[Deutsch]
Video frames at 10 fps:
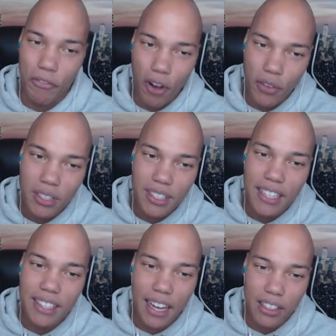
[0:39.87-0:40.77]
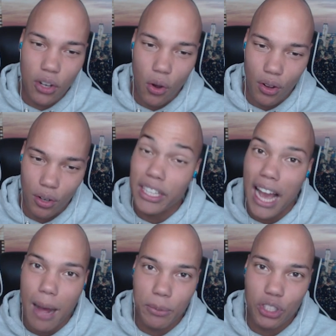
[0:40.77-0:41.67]
Bevor wir uns die jetzt angucken und
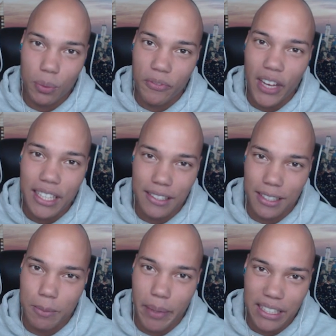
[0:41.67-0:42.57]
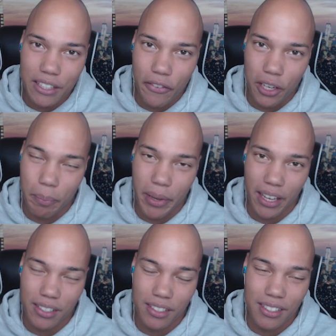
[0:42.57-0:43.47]
ihr abstimmt, welches das Beste von den
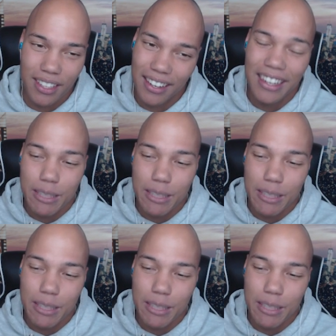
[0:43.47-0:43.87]
Packs ist, ja?